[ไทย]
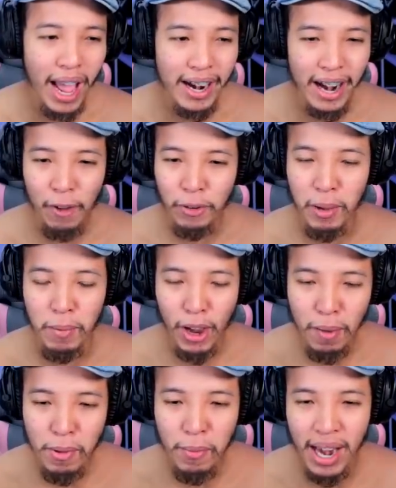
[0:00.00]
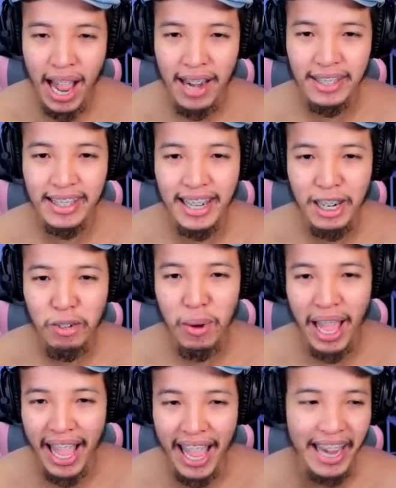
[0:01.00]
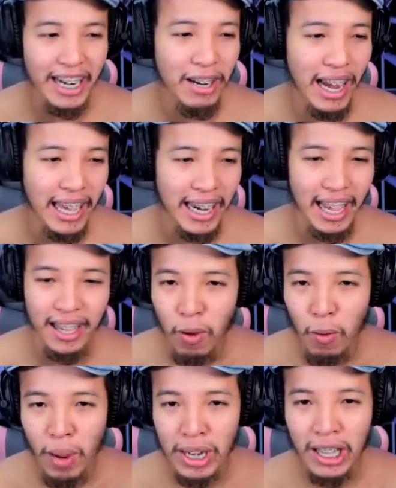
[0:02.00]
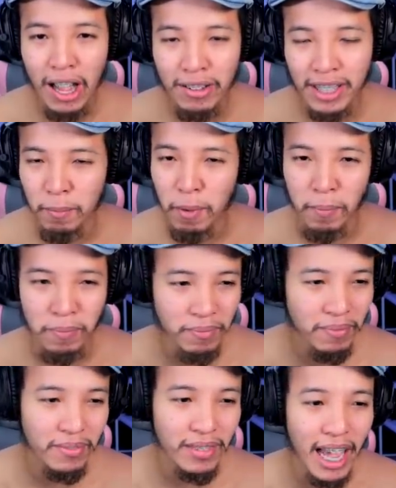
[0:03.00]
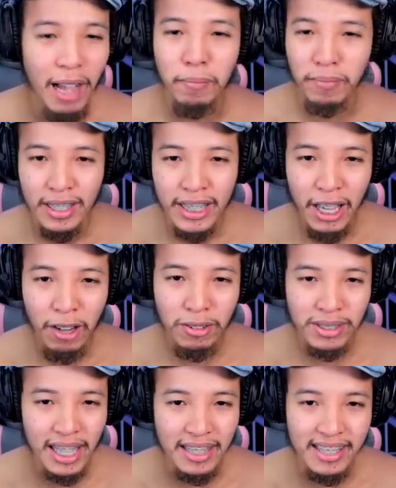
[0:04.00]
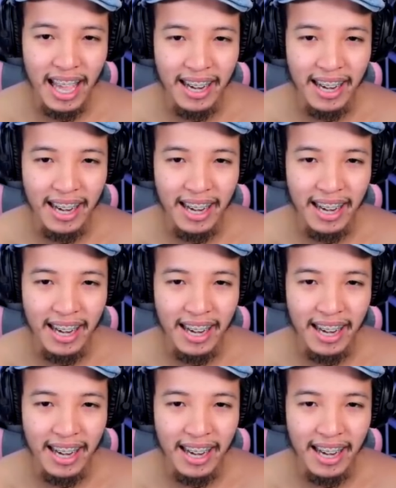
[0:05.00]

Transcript: ว่าเราเนี่ยไม่ค่อยมีเวลาที่จะนั่งดูแลแคนเท่าไหร่นะวันๆก็เอาแต่แบบนะครับเที่ยวสัน